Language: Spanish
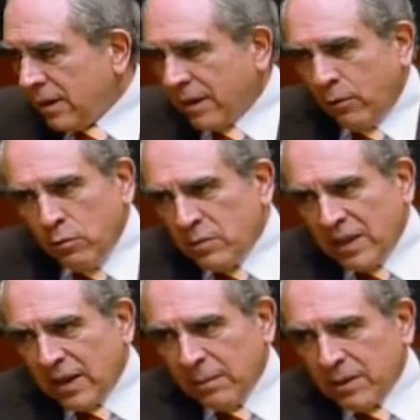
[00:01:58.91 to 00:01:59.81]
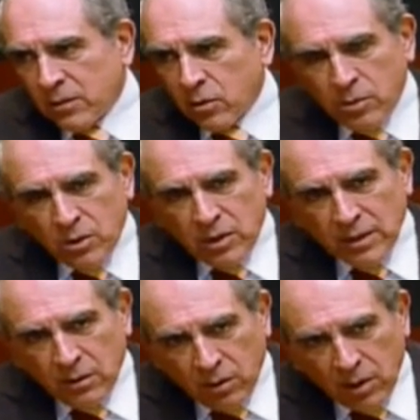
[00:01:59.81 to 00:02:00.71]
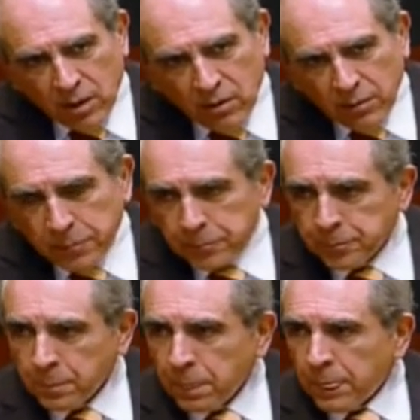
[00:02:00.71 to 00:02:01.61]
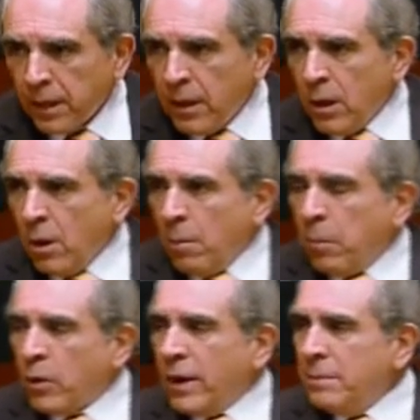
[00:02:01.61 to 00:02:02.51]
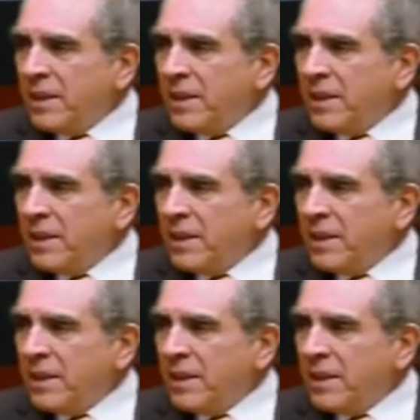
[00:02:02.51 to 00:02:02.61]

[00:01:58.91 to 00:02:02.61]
que un medicamento biotecnológico. Porque el